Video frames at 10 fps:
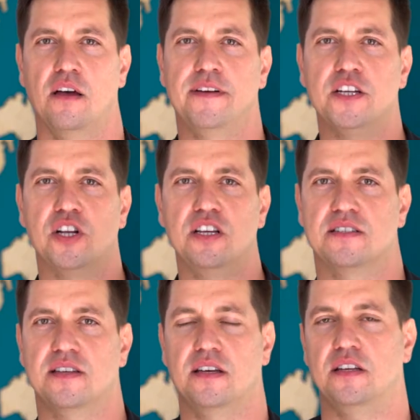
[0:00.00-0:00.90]
Wyszli
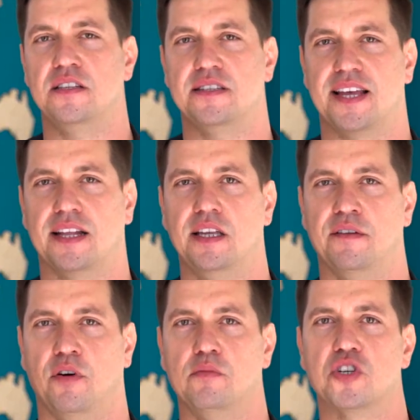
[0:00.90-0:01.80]
z
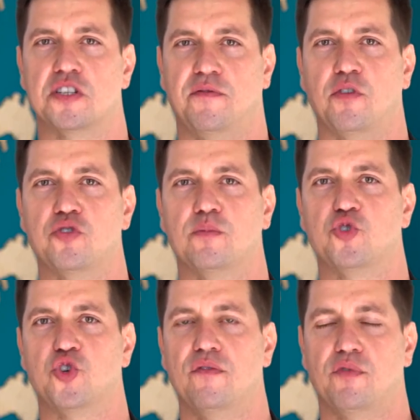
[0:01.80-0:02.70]
inicjatywą, że stworzą
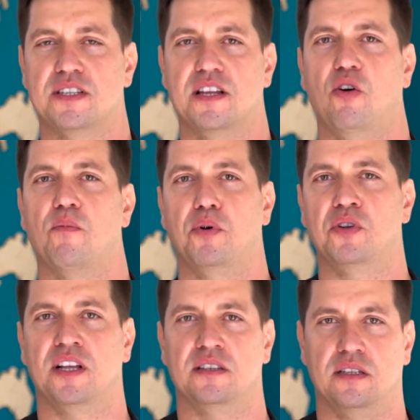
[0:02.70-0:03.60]
trzy własne
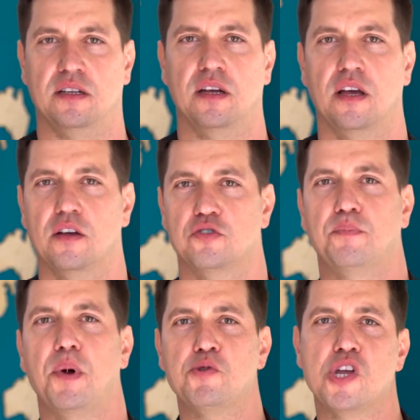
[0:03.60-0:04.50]
komponenty,
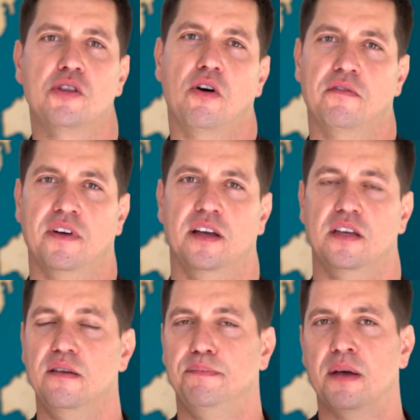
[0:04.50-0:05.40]
zupełnie nowe.
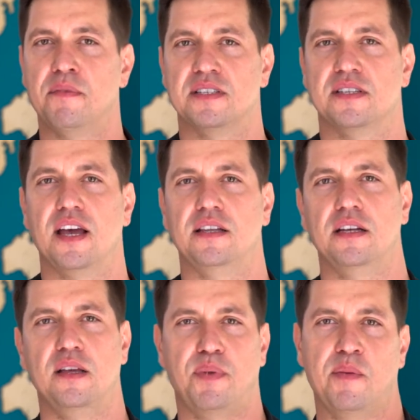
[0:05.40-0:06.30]

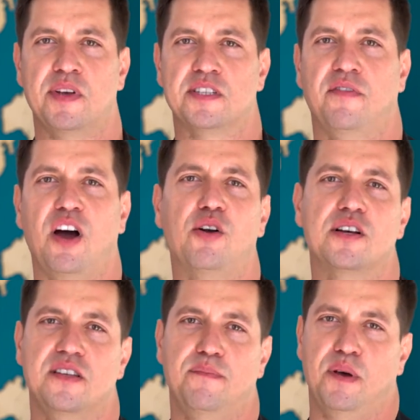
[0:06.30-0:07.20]
IPMS-1, IPMS-2
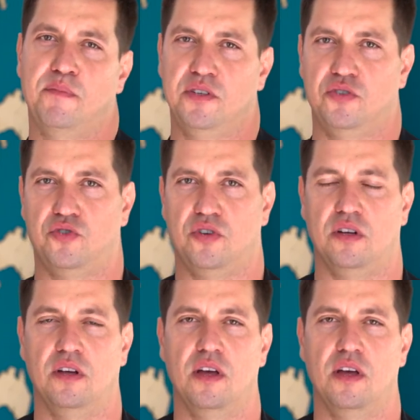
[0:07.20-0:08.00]
oraz IPMS-3.